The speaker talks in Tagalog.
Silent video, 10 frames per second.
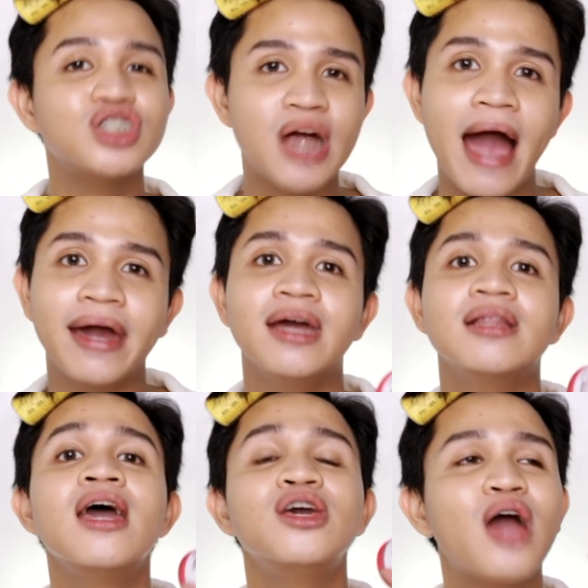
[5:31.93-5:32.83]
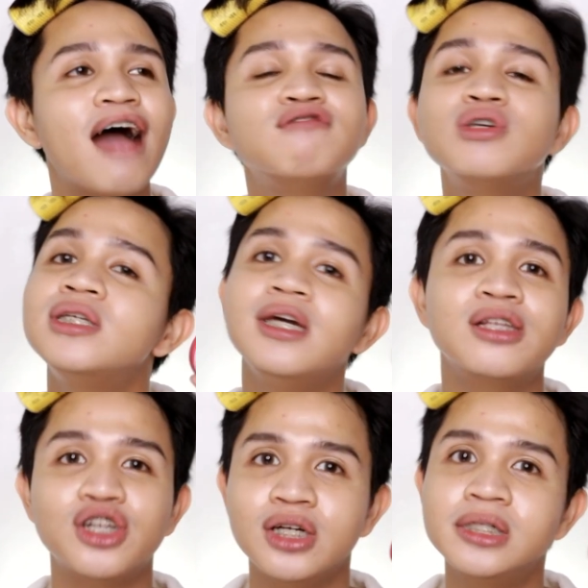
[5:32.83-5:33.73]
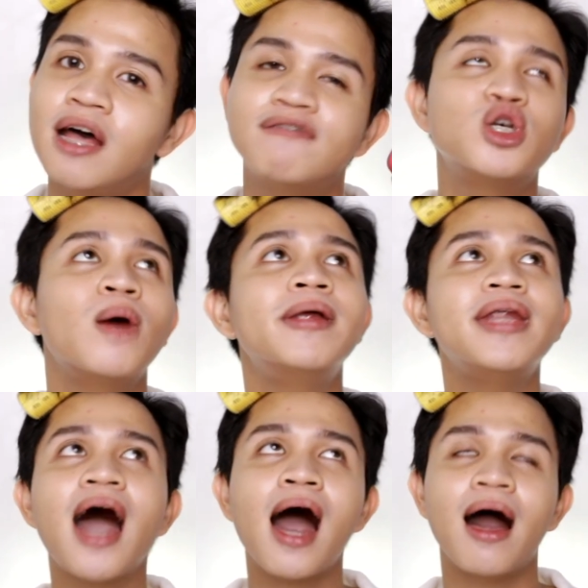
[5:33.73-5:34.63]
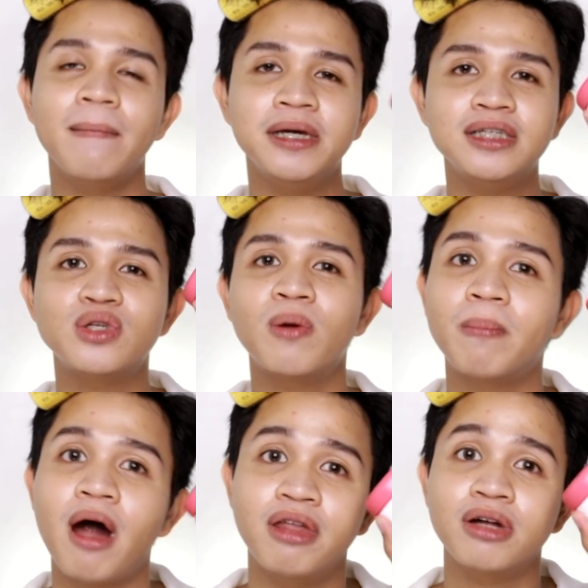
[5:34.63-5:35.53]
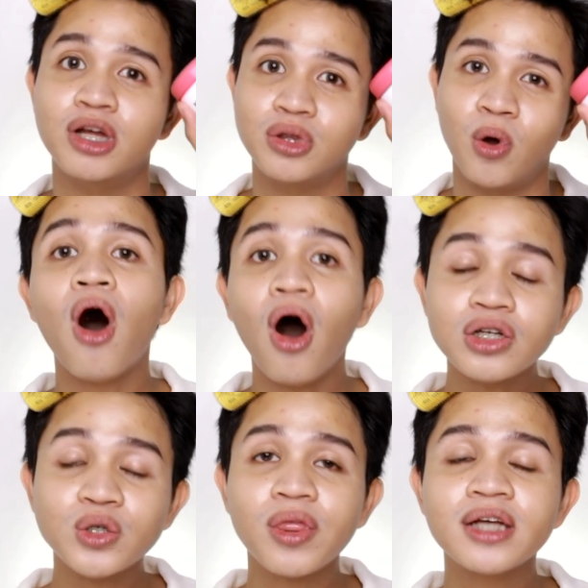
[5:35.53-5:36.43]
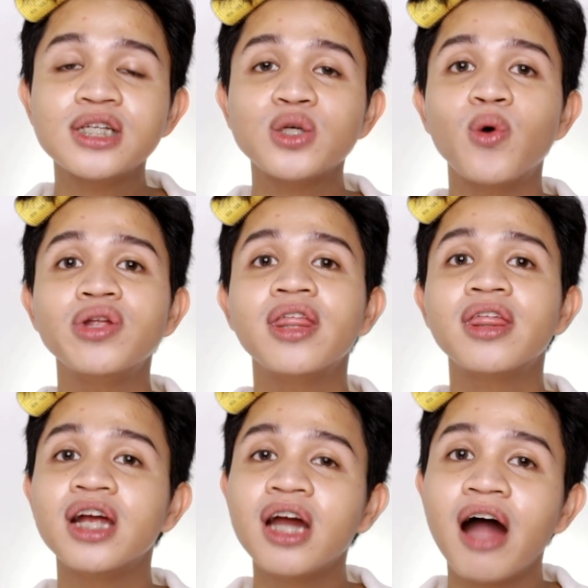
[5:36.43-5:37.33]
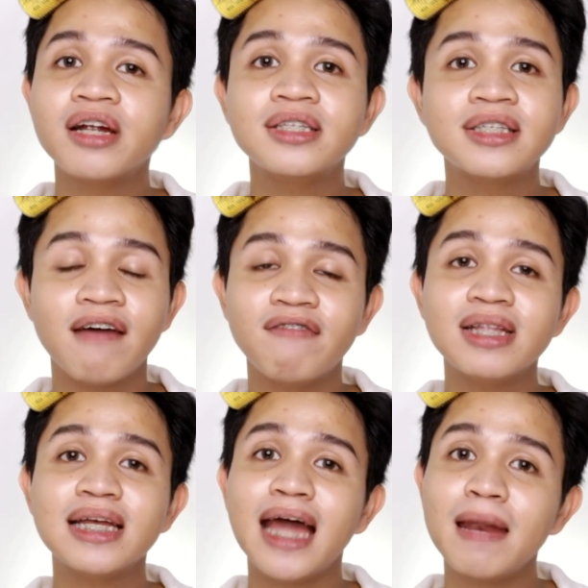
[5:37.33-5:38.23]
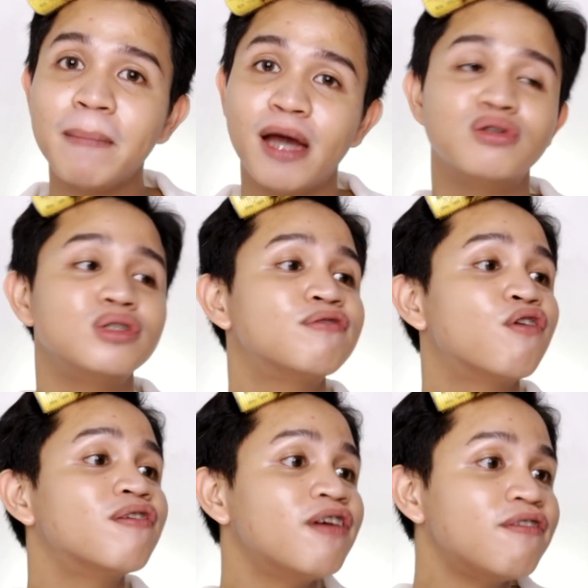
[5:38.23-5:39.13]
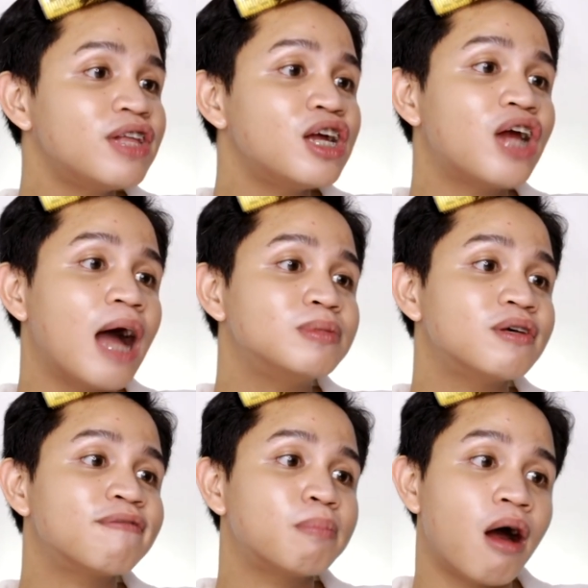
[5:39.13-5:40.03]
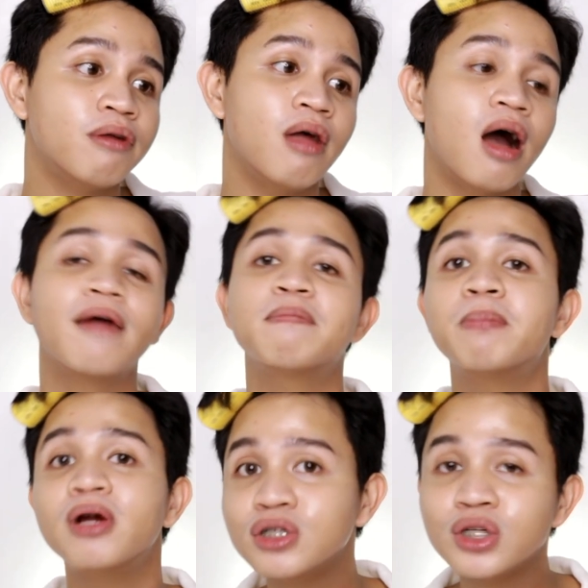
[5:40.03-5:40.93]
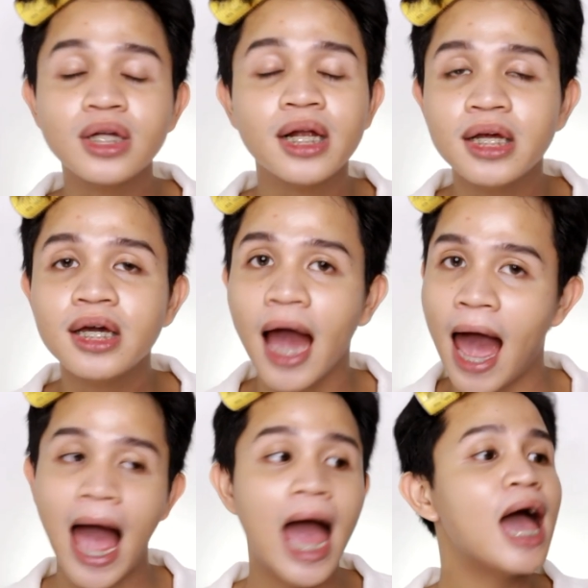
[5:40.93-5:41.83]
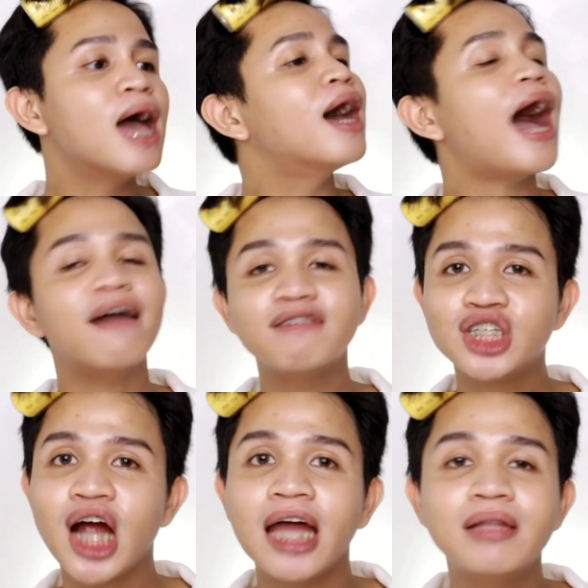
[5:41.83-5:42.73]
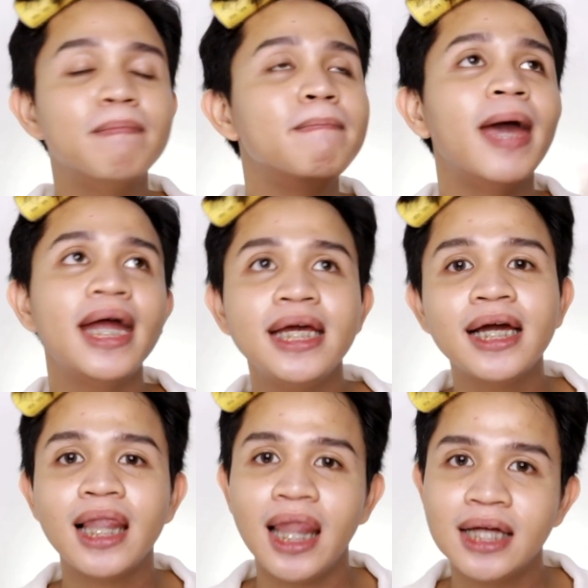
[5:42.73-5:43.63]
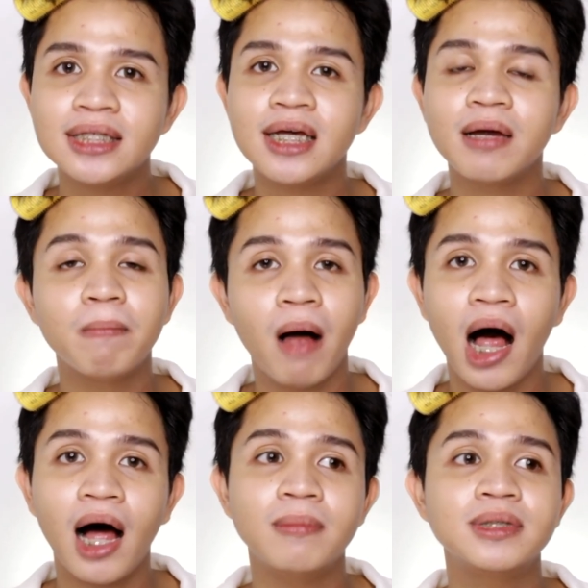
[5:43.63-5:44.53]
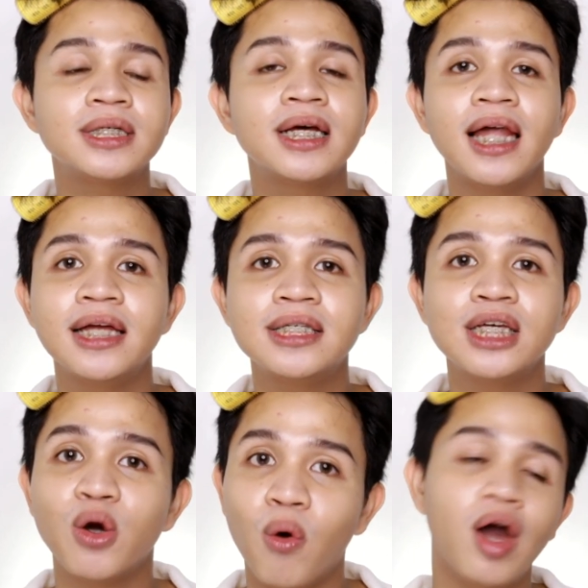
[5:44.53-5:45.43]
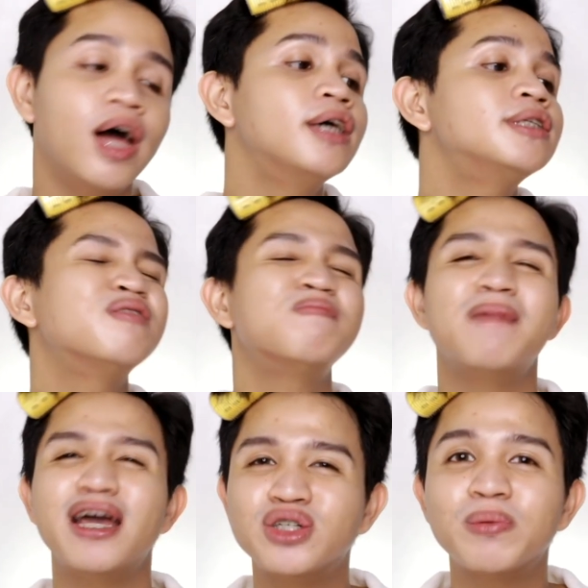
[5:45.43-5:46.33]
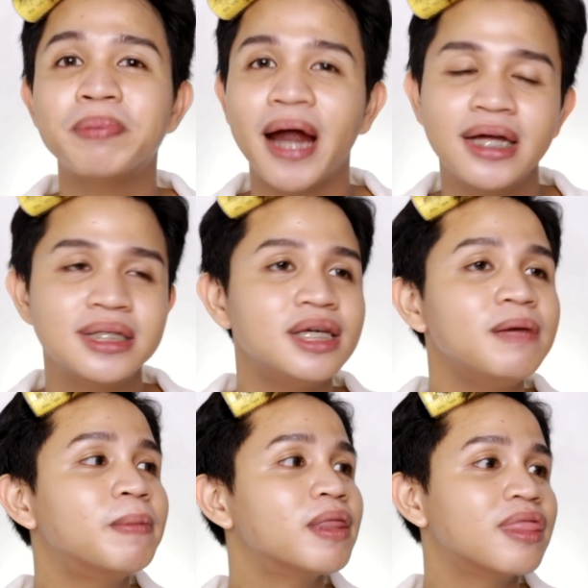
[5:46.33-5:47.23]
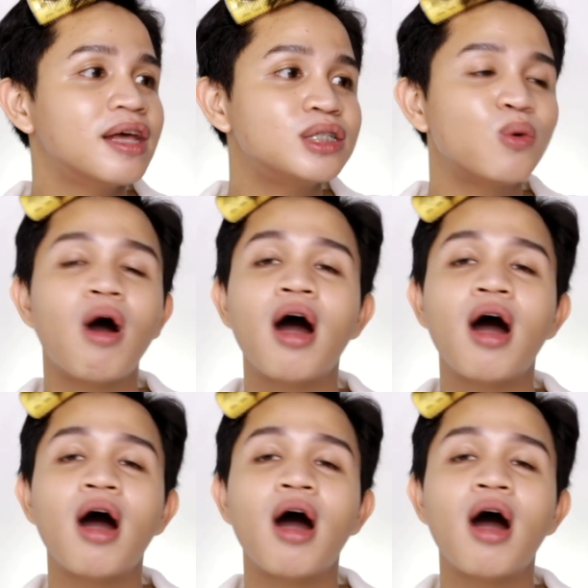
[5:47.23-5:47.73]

to try it, you have to see it yourself. Sobrang nakaka-amaze tong product na to. Also, this is only 379 pesos for 50 grams of product. Personally ha, I've tried many cleansing balms, cleansing oils, medyo pricey, but this